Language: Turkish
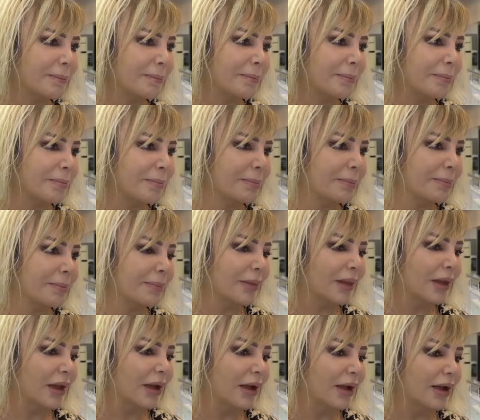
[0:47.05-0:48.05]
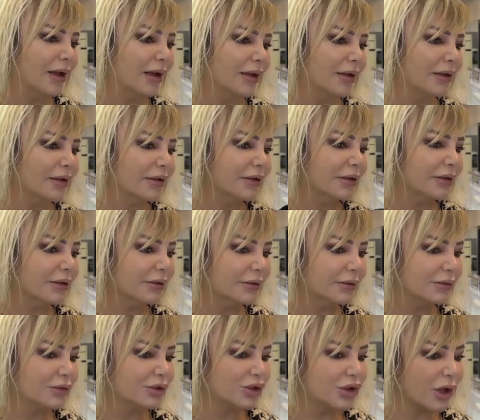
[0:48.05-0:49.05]
nasıl anlayabiliriz?
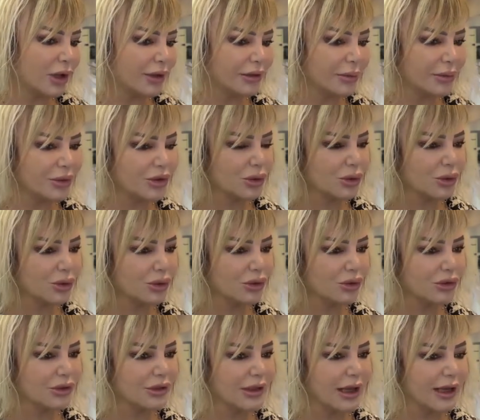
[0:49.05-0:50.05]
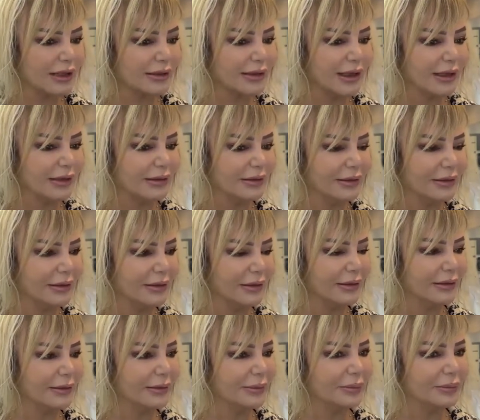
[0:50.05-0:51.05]
Ee, şu anda birçok ürünü zaten
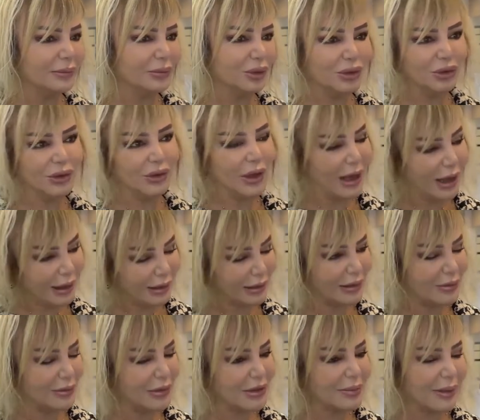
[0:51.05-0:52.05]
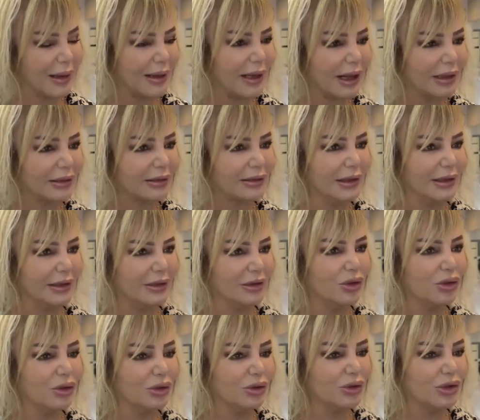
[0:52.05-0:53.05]
e, bütün halkımız, ben halk
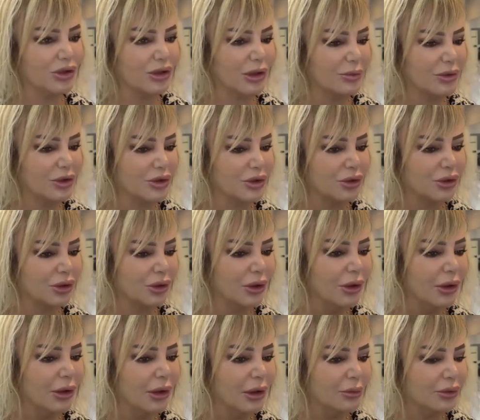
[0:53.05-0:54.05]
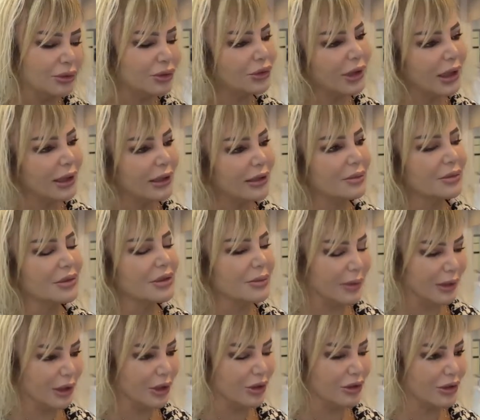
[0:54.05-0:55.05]
dilinde konuşacağım çünkü, bütün
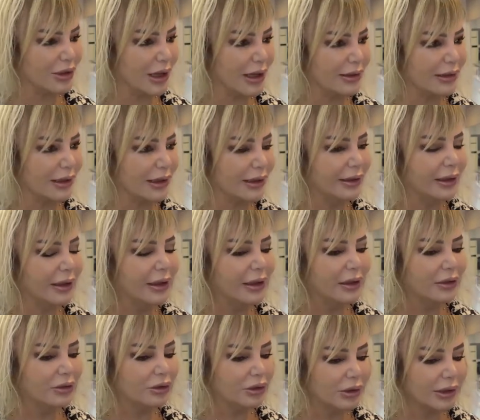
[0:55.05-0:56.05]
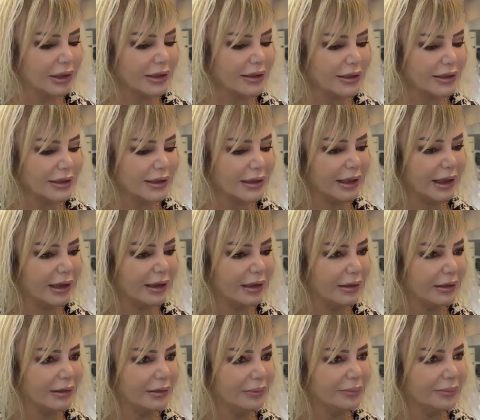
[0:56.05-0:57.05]
halkımız biliyor zaten.
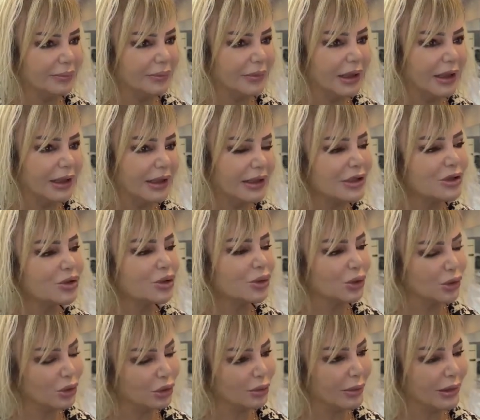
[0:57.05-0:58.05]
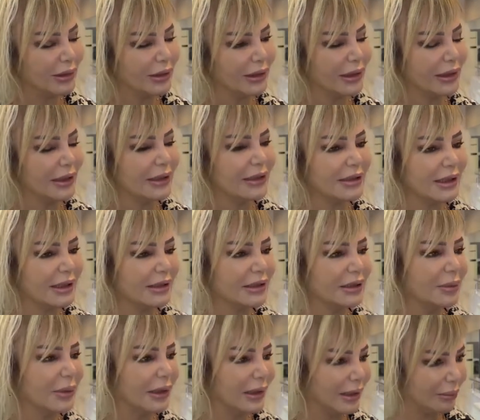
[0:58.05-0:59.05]
Dolayısıyla hiç duyulmadık, hiç
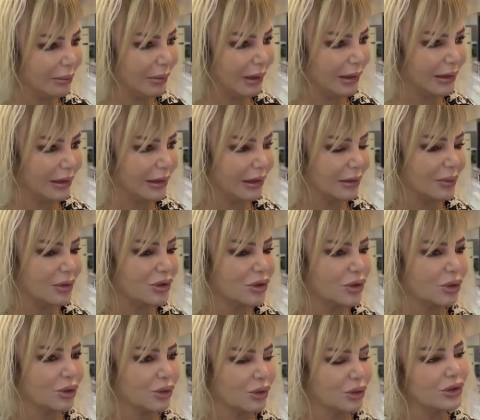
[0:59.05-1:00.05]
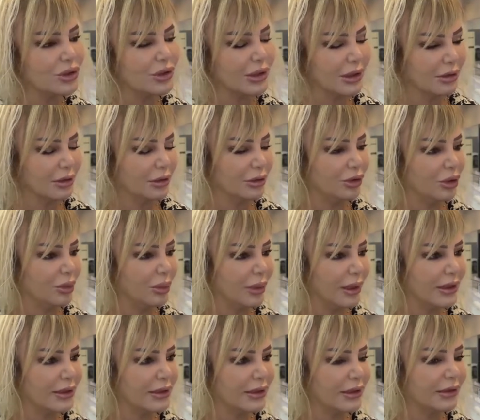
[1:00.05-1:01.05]
adı bilinmedik birçok ürün satılıyor
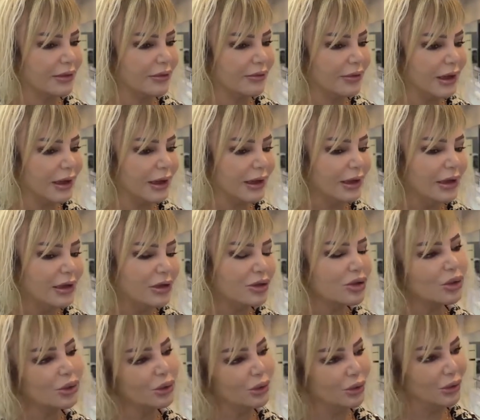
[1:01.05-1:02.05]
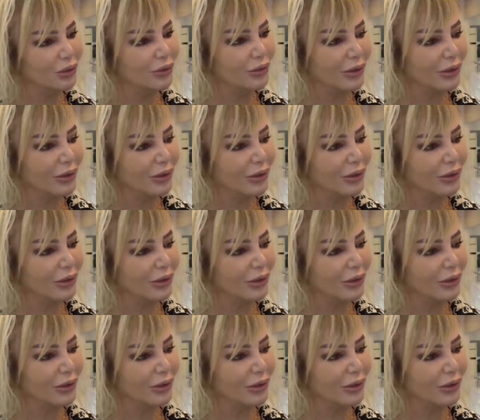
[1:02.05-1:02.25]
piyasada ve çok uygun